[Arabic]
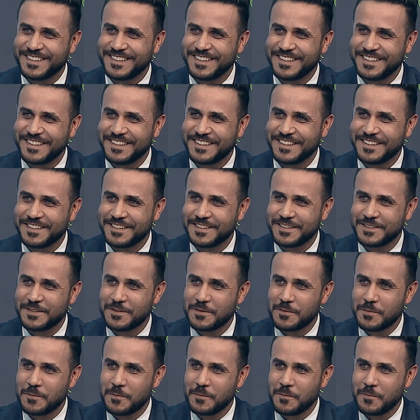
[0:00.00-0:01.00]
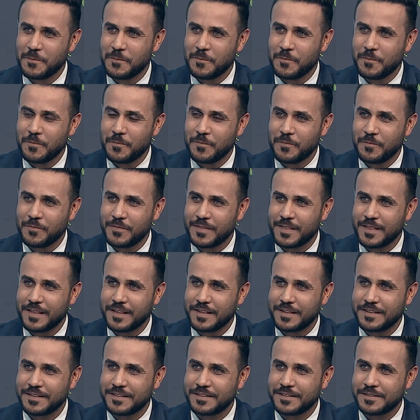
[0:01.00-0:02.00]
الله يبارك بعمرك ان شاء الله
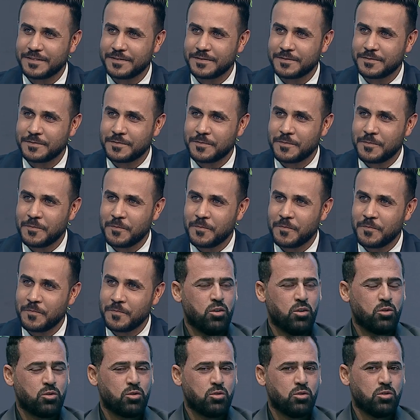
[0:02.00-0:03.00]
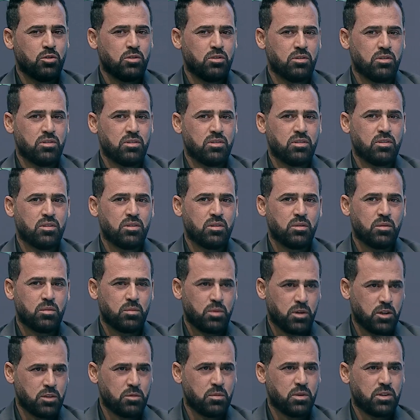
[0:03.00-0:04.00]
ونتمنى تكون
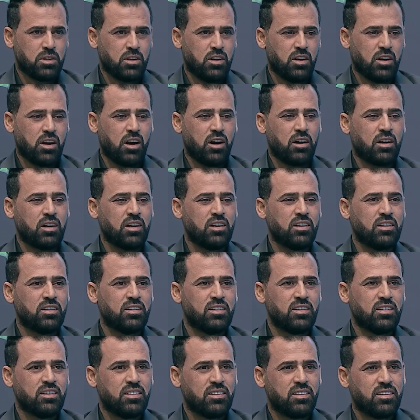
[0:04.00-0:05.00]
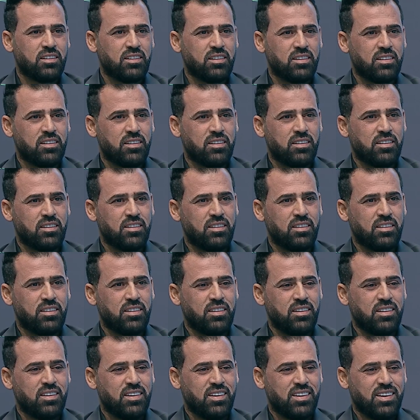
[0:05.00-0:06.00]
بخدمه العراق صعبه لو سهله
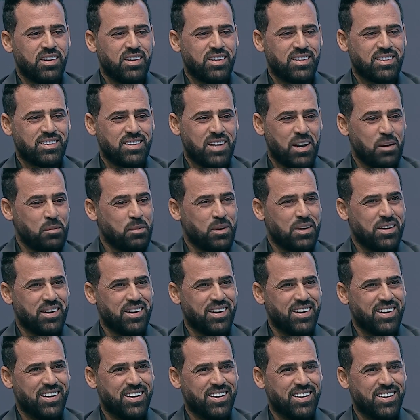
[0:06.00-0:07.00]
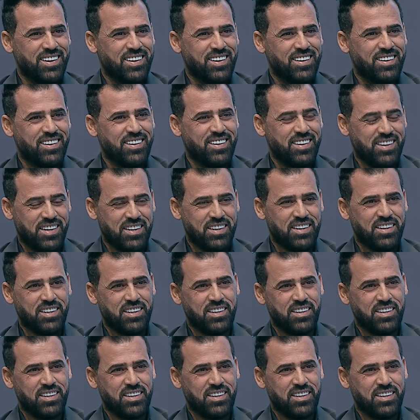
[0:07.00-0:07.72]
صعبه صعبه اي